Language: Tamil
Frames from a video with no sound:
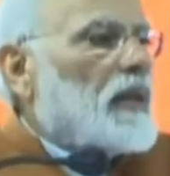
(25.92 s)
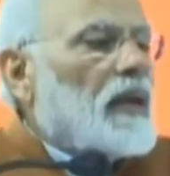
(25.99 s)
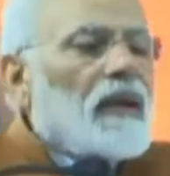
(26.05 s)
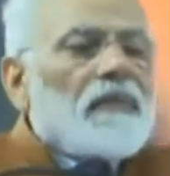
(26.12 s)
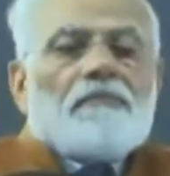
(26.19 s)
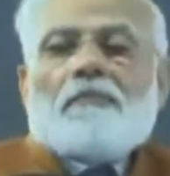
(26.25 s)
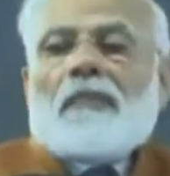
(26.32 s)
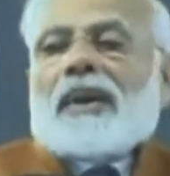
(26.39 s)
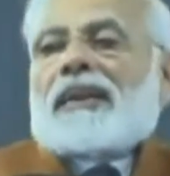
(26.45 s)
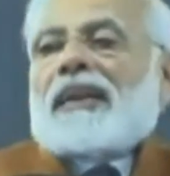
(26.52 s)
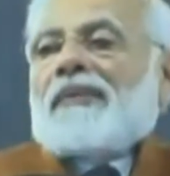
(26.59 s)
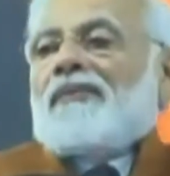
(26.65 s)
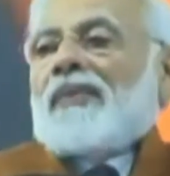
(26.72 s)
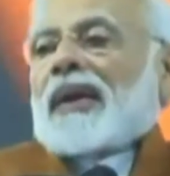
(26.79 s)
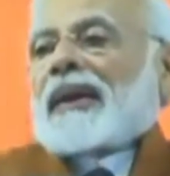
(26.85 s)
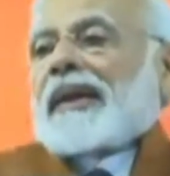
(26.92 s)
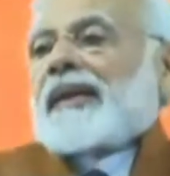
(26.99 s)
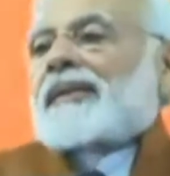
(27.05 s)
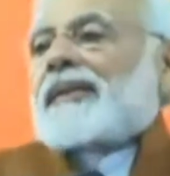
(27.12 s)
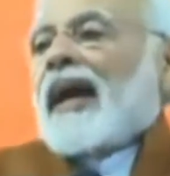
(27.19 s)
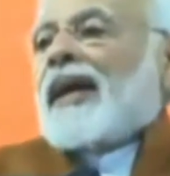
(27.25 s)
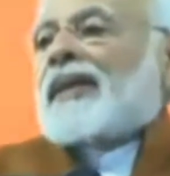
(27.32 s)
கூட்டணி அமைத்துள்ளார்
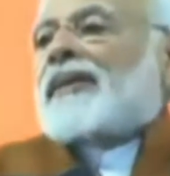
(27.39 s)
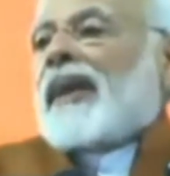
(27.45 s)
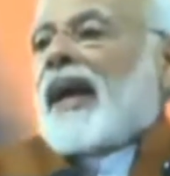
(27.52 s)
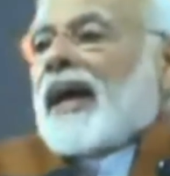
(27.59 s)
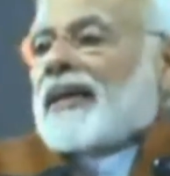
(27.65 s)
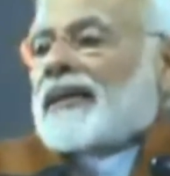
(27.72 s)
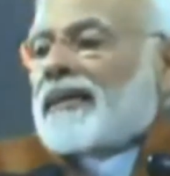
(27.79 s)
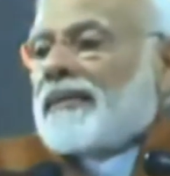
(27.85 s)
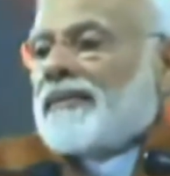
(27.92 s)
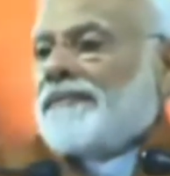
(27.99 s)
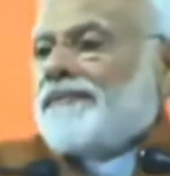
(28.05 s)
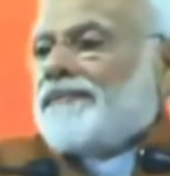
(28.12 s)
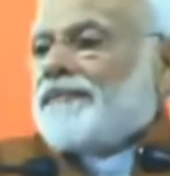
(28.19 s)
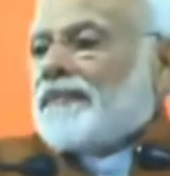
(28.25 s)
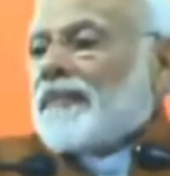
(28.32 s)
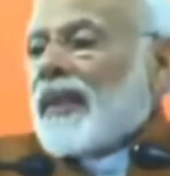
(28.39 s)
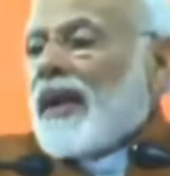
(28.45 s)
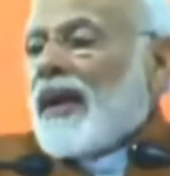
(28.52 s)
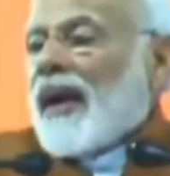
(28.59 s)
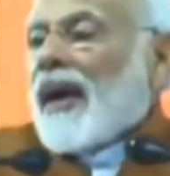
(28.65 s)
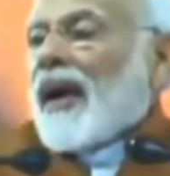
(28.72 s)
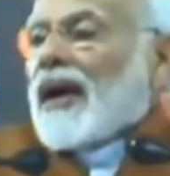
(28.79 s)
என்னை பொறுத்தவரை
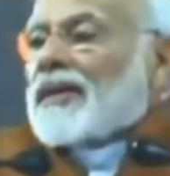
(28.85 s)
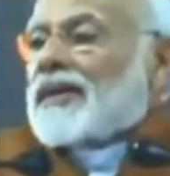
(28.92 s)
அரசியலில்